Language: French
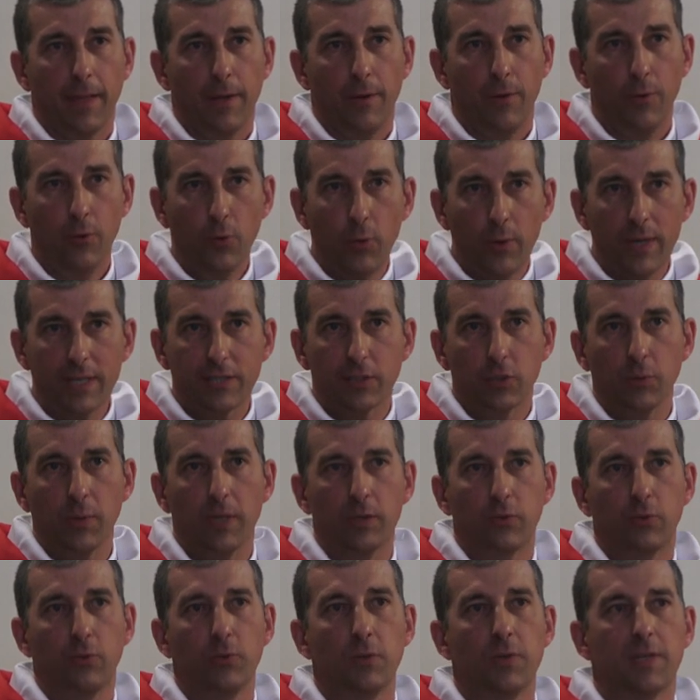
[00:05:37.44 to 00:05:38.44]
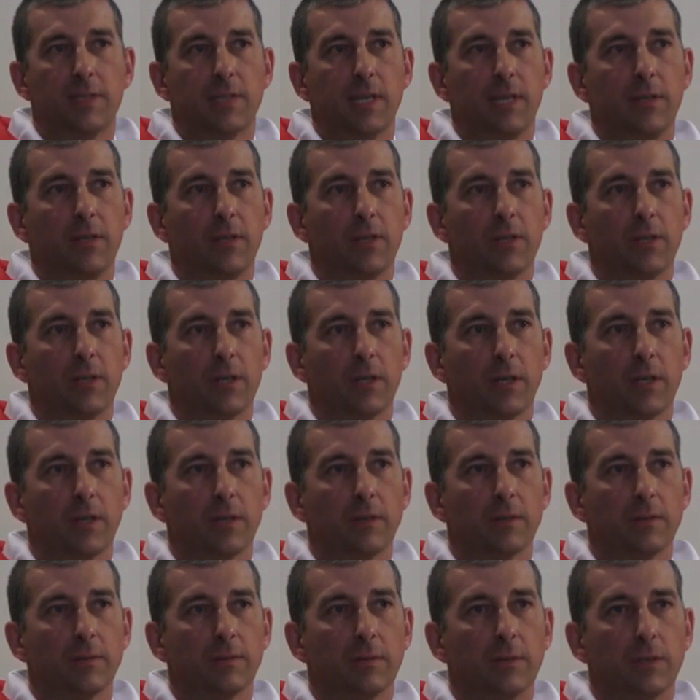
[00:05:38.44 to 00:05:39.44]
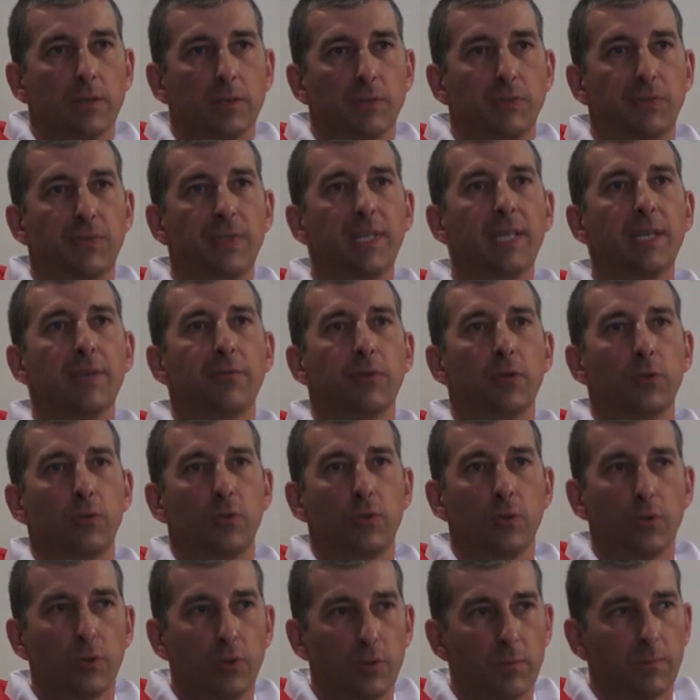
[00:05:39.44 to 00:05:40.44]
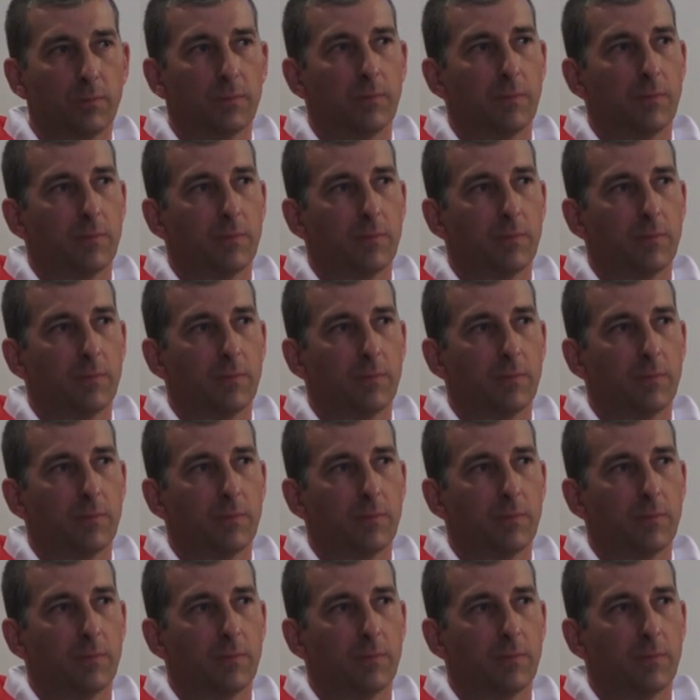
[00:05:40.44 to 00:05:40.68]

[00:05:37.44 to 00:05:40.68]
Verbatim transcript: Loué sois-tu, Seigneur, vive Dieu,